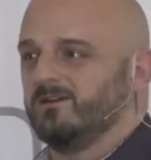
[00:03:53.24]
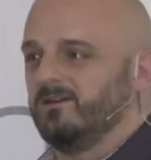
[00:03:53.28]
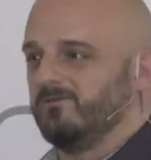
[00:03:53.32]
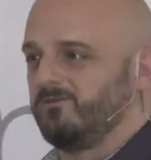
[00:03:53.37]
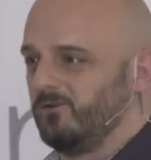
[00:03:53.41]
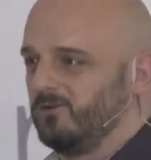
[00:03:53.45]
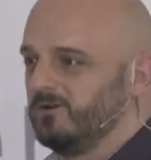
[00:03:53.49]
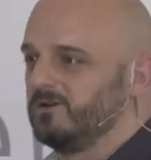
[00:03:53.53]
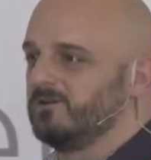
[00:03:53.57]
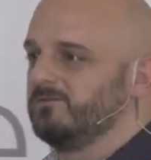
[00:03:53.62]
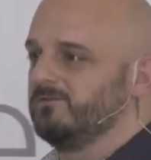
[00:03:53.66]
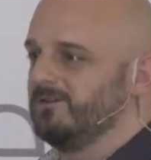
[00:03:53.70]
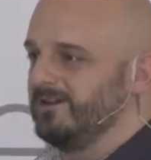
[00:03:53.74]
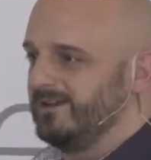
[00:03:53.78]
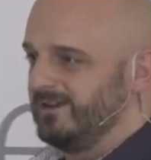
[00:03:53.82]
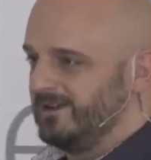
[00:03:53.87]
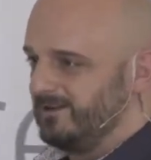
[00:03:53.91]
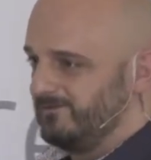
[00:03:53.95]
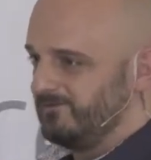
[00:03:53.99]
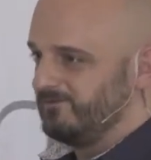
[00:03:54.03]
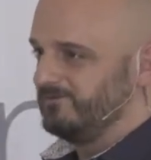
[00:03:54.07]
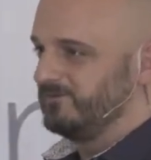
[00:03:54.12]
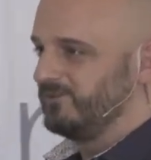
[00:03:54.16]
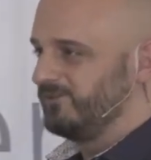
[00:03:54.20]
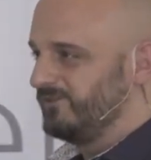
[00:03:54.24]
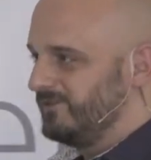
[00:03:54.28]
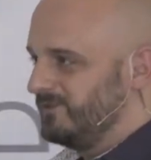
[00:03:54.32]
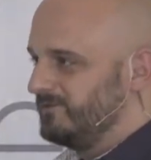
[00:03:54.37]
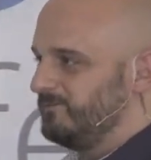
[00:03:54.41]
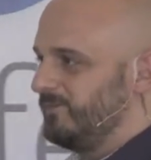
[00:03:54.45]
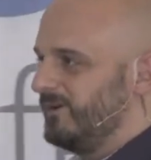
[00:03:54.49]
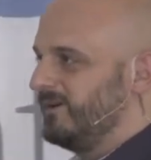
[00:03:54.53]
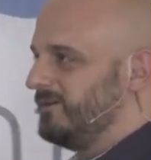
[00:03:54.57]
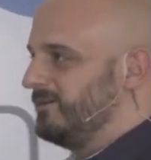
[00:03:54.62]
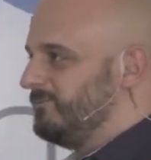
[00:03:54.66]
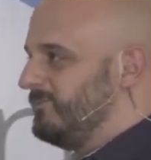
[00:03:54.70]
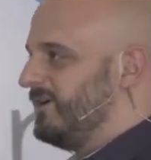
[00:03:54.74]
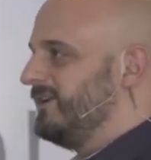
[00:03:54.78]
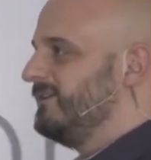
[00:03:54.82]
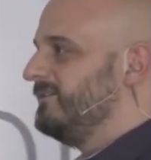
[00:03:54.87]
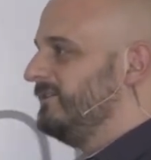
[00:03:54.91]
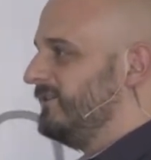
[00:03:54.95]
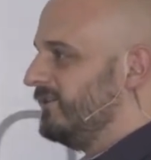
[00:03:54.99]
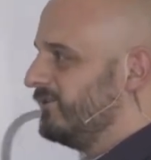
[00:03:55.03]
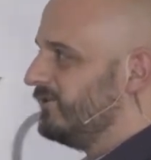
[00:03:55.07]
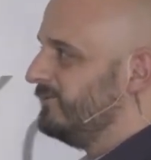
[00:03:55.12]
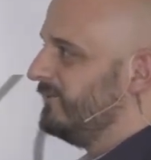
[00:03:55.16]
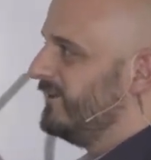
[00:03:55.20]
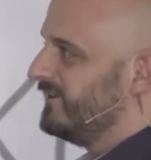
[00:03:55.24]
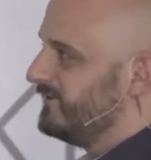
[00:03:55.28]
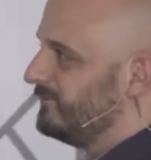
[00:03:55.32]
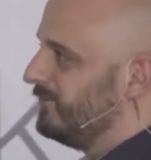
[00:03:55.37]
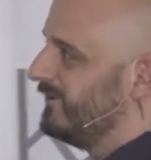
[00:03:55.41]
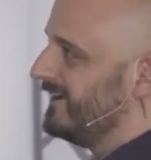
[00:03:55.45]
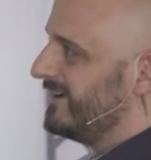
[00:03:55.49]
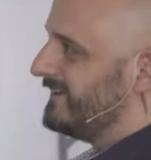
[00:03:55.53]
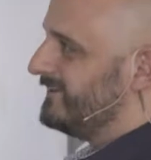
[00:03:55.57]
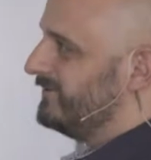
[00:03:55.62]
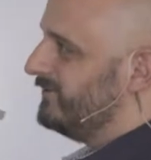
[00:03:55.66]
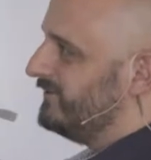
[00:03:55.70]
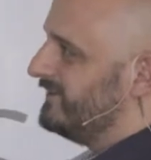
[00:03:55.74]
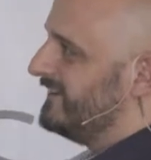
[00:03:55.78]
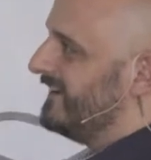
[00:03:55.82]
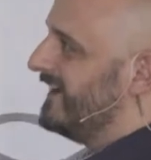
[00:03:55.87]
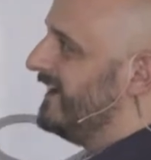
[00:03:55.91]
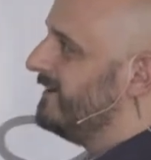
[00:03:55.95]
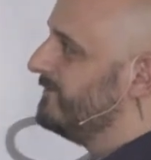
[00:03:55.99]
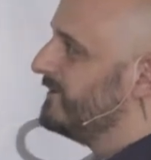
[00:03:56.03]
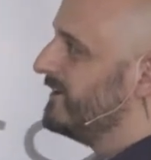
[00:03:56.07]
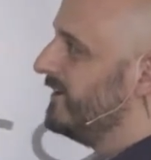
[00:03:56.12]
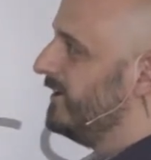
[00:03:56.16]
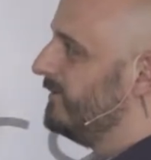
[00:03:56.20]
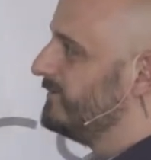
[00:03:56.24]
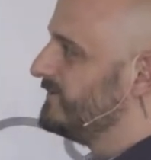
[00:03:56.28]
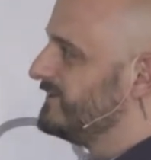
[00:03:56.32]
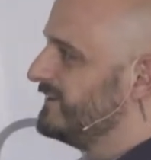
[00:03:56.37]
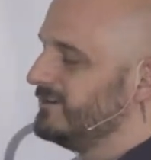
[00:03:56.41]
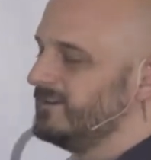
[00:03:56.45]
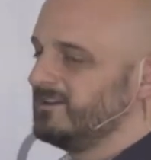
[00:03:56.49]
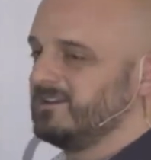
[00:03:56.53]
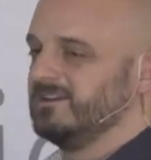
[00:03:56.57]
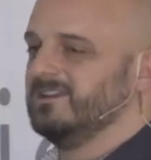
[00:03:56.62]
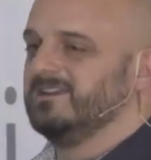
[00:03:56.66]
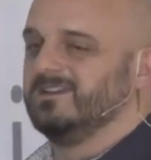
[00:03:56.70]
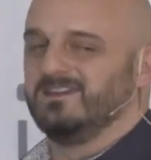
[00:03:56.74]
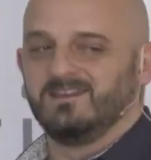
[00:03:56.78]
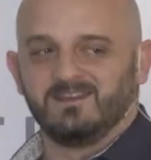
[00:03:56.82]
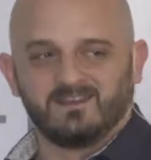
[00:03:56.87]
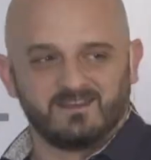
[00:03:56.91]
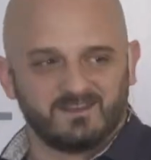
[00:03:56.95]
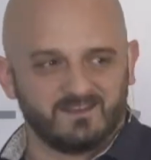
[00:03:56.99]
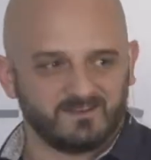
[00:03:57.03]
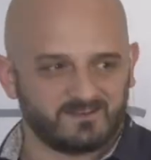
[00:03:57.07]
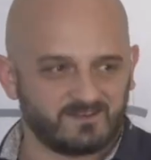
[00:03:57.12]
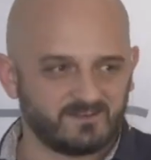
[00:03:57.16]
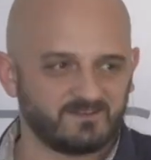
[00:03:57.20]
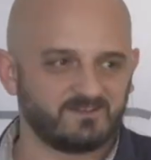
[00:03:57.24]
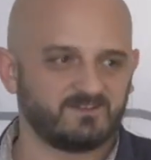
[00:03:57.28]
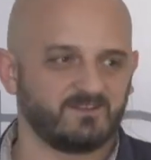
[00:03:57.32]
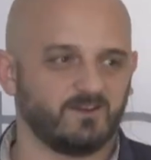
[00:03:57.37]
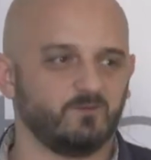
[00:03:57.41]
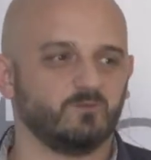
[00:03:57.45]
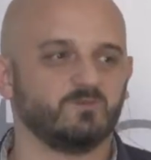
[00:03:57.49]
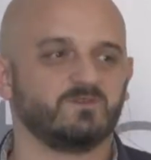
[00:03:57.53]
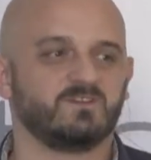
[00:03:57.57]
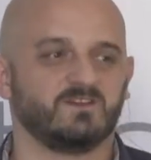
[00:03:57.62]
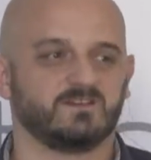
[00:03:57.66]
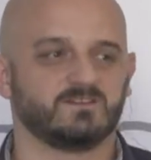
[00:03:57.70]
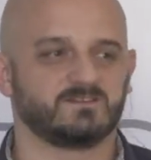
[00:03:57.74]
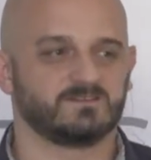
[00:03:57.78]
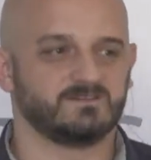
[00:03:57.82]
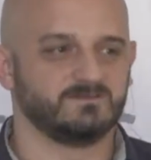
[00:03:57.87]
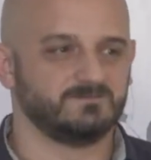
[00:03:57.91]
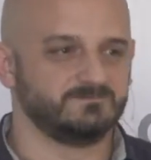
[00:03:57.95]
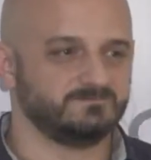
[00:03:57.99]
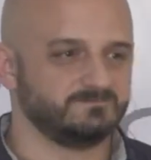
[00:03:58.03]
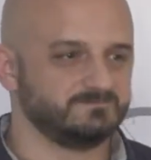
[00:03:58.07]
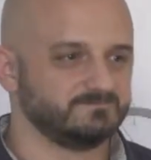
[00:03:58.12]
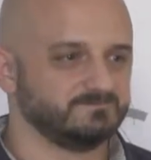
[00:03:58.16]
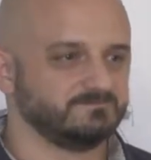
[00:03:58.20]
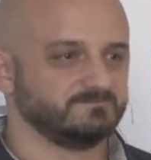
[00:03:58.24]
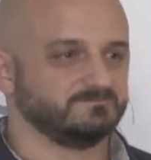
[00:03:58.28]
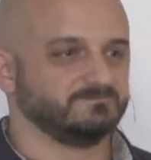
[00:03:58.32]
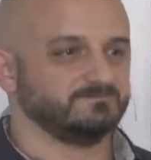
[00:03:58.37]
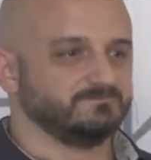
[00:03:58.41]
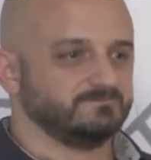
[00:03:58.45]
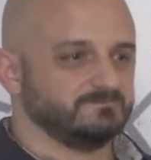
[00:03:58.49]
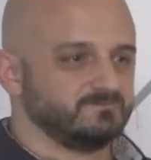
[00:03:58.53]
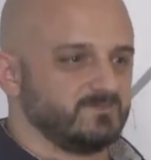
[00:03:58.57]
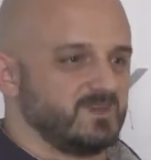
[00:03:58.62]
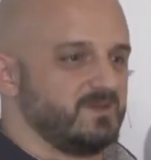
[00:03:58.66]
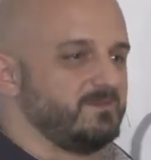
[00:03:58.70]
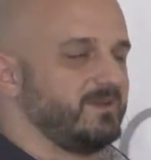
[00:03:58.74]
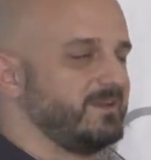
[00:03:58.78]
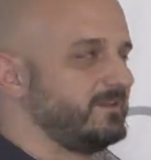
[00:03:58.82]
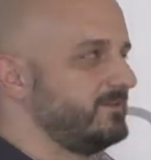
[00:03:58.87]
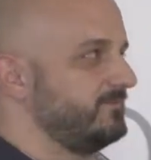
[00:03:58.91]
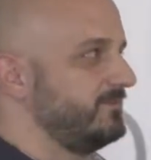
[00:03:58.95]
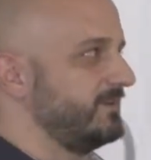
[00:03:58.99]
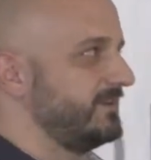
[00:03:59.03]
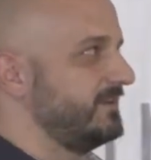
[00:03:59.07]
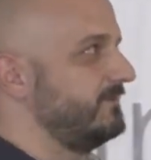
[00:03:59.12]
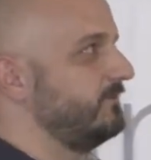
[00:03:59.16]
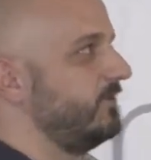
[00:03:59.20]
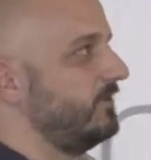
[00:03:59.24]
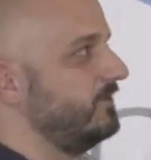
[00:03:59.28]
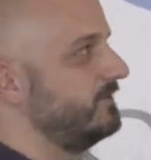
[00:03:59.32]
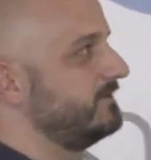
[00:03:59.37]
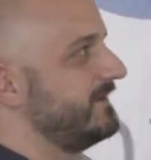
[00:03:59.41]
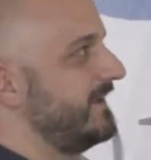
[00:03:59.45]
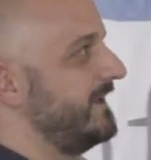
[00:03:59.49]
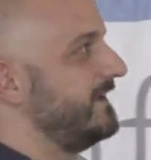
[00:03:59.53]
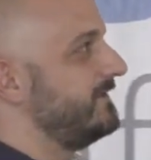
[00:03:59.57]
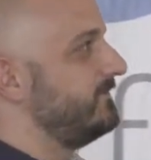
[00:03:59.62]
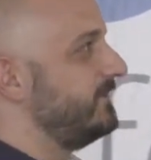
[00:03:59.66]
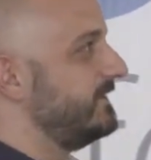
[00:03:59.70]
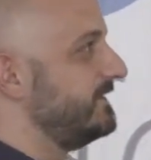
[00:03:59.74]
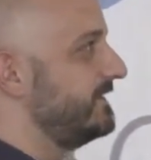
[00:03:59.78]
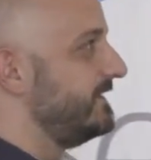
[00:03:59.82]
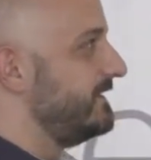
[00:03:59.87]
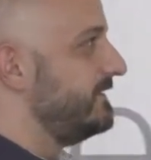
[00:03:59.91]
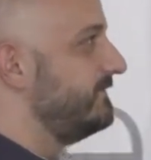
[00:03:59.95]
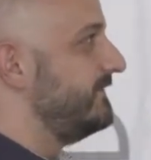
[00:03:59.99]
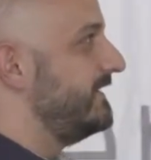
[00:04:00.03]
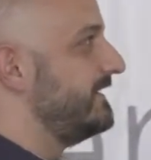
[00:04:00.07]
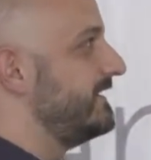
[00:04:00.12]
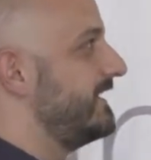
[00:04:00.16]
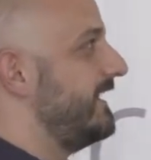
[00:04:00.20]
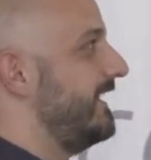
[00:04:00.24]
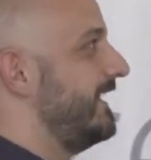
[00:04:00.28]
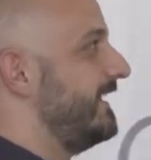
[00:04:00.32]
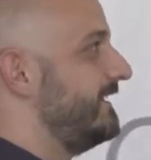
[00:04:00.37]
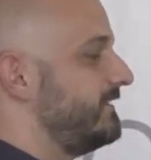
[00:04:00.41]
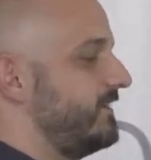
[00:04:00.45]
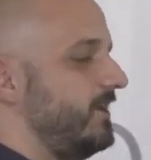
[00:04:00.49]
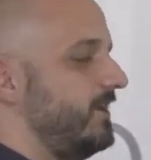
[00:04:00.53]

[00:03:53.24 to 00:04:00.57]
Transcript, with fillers: Erfolg verhelfen. Das sind bei meinen E-Commerce-Projekten, und die habe ich hauptsächlich, ist es der Umsatz. Im Endeffekt, die wollen Geld verdienen, weil kein,